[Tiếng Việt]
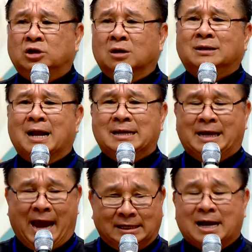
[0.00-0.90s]
trở thành
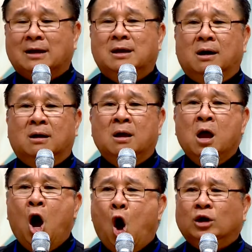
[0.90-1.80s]
kẻ sát nhân,
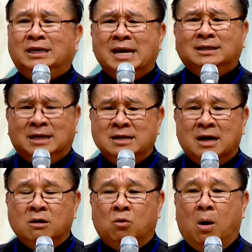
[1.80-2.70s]
họ giết chính
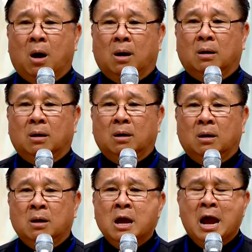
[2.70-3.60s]
dân của họ.
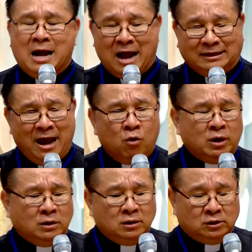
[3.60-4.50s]
Ngài theo cái
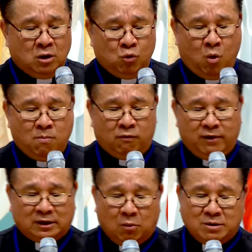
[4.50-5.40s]
tư tưởng của một
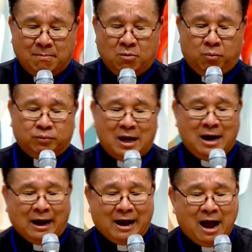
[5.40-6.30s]
vị Tổng Giám mục tên
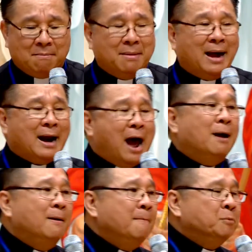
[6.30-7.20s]
là Camara,
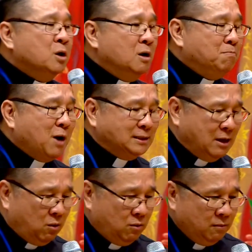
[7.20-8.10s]
người Brazil.